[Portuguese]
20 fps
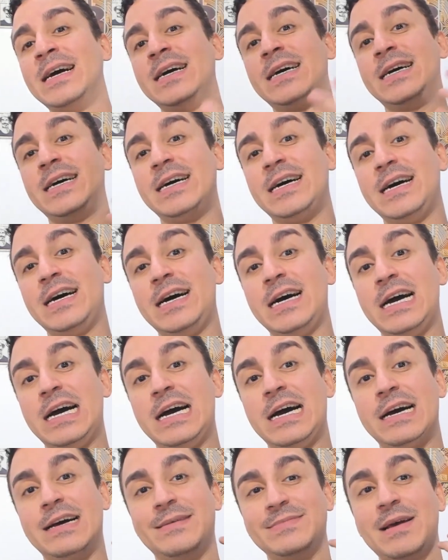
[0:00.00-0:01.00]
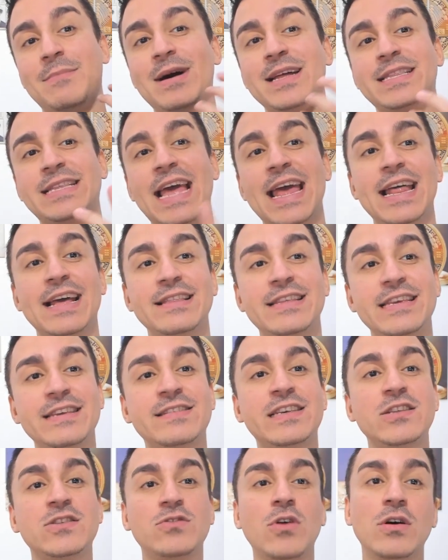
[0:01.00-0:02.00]
Uh, na matéria
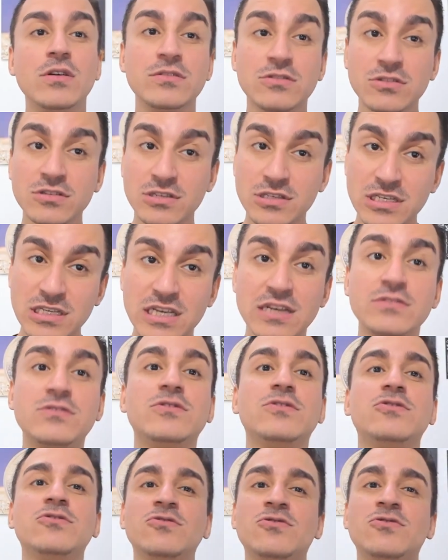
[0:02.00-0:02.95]
diz que todos os dias os